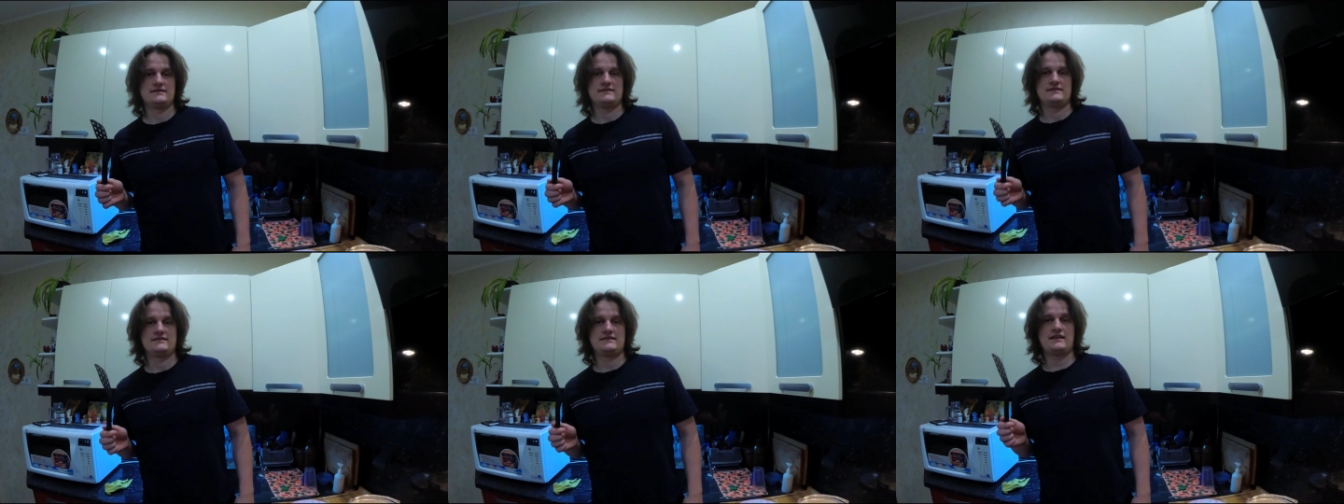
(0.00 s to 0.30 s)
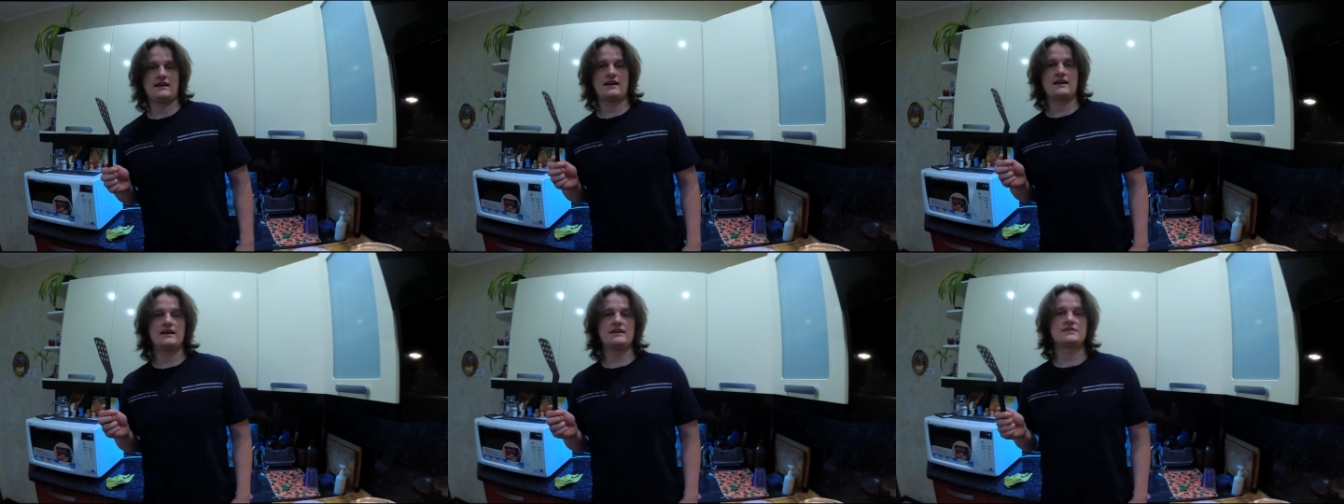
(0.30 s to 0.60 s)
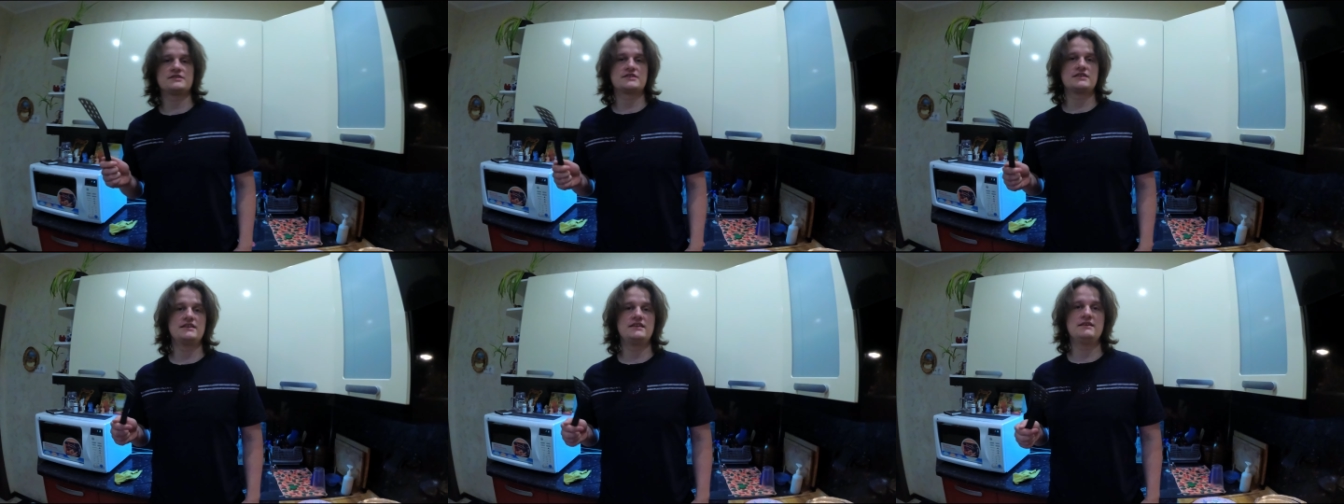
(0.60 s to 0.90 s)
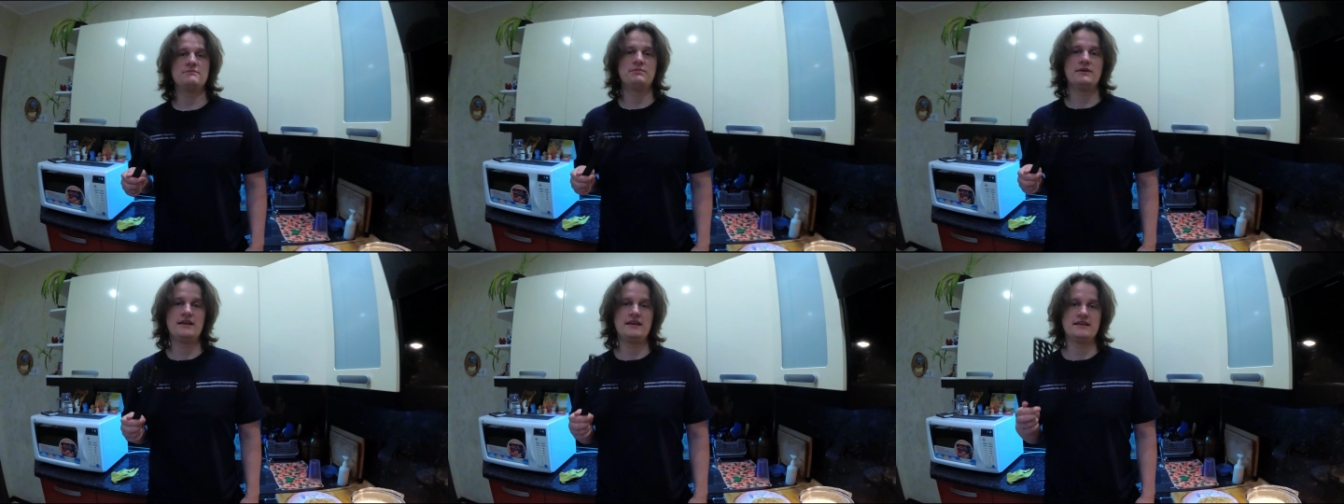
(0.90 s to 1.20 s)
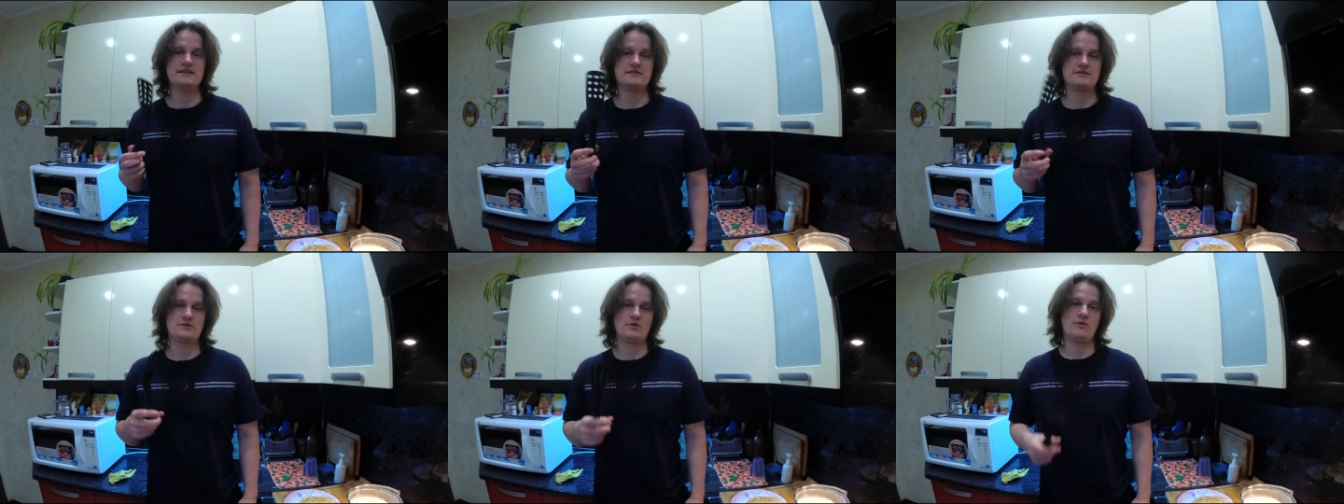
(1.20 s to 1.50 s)
Так это же не
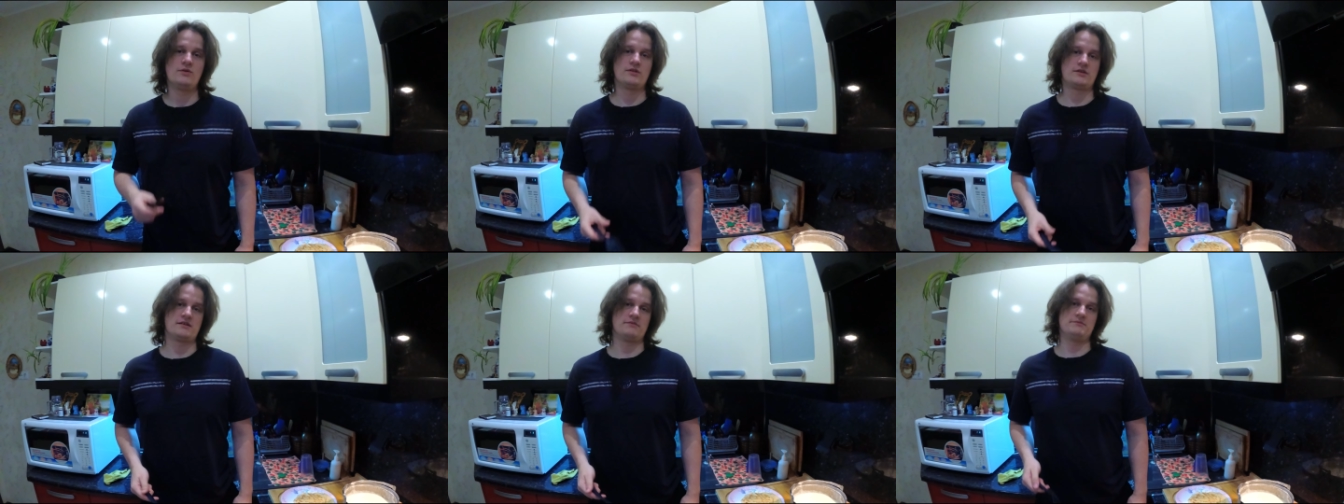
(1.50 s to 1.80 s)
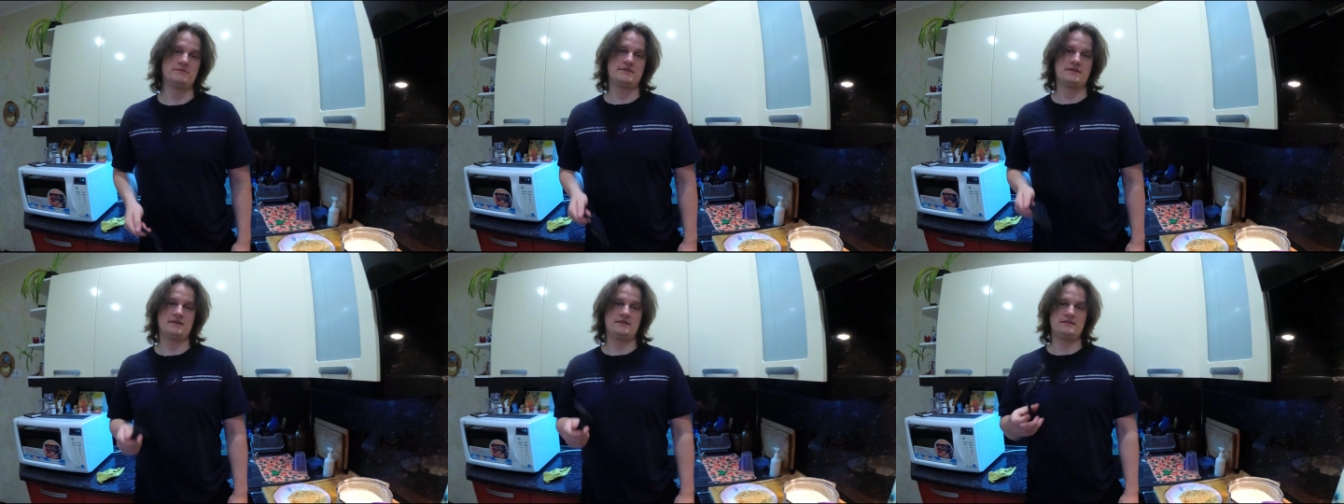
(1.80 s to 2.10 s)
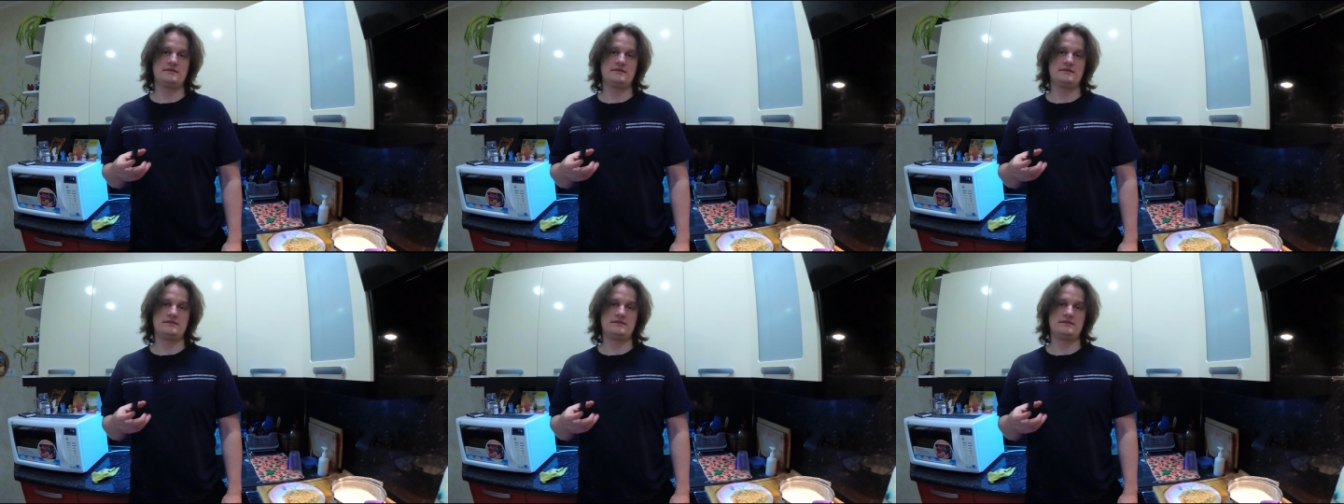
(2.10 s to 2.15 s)
блин толком-то.